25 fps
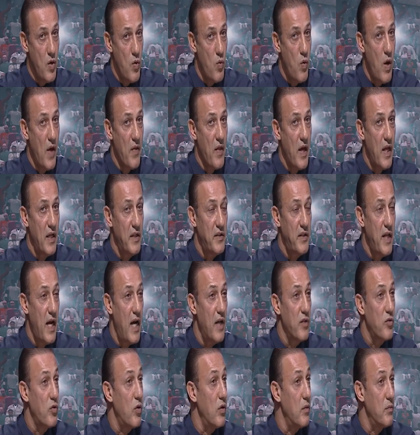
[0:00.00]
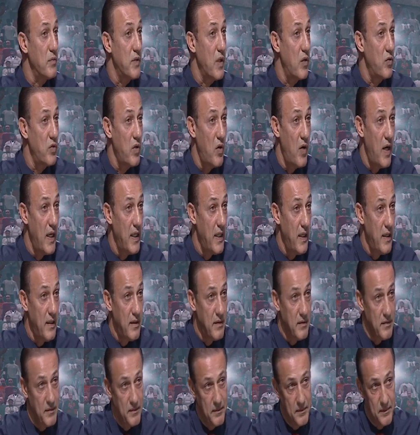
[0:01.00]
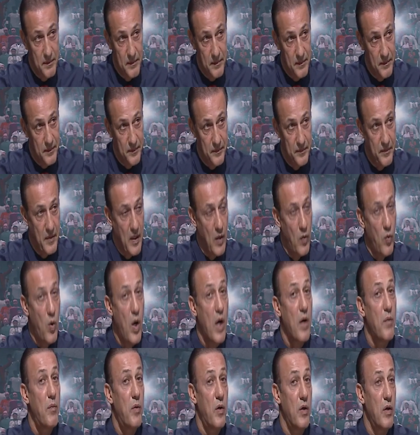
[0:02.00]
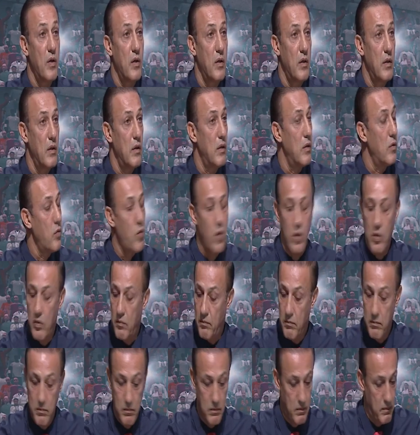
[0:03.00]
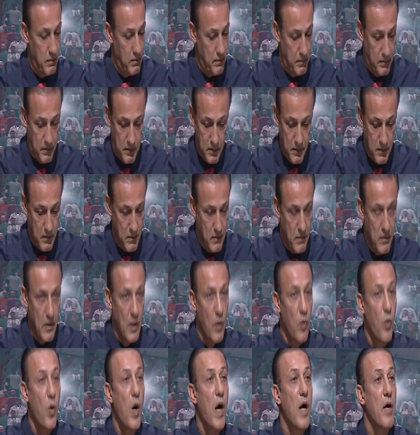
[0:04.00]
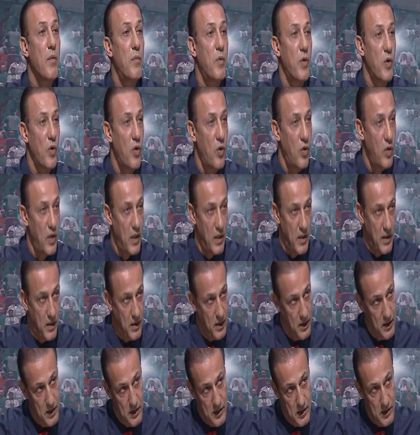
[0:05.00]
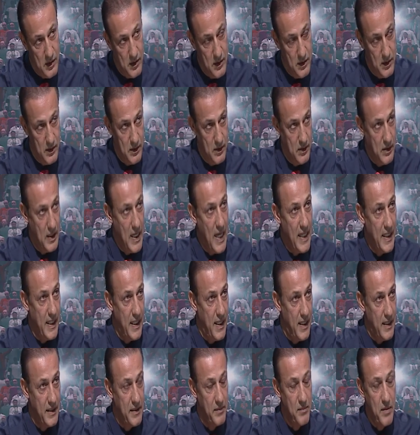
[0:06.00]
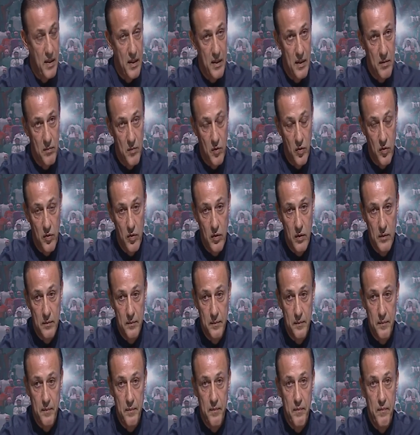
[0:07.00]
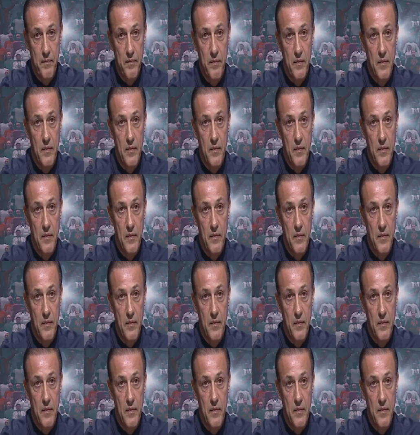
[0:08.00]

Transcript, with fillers: واعضاء الاتحاد كلهم صوتوا عليه كلهم بالاجماع كلهم واخبروا العلي هادي بهذا الموضوع أي.